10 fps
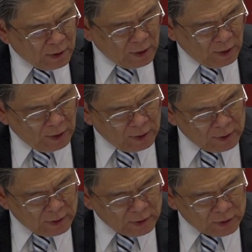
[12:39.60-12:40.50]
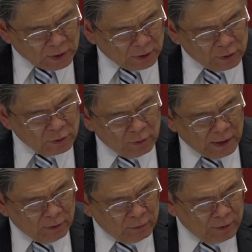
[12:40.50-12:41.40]
啊拯救
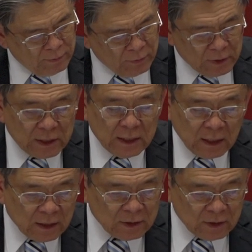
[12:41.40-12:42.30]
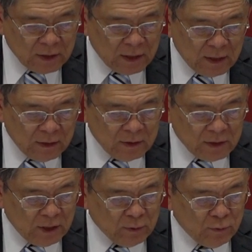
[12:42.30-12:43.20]
灵魂，其他呢是信
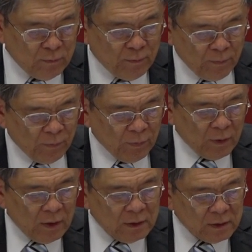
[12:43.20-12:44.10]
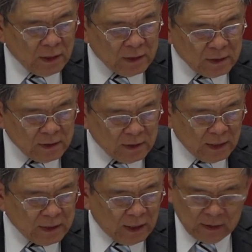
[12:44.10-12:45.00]
基督。这里
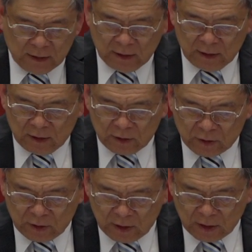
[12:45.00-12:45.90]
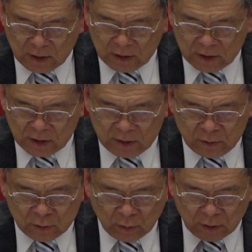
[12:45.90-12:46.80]
在讲的是一个
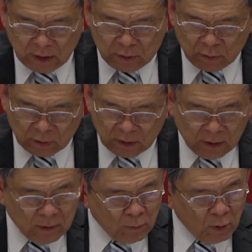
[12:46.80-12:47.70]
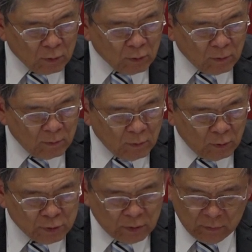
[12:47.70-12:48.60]
心中的一种的 moral
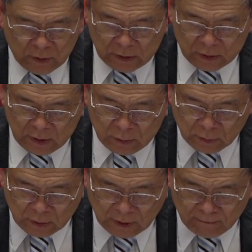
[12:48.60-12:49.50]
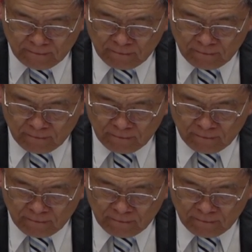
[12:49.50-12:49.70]
motion，或者是一种的，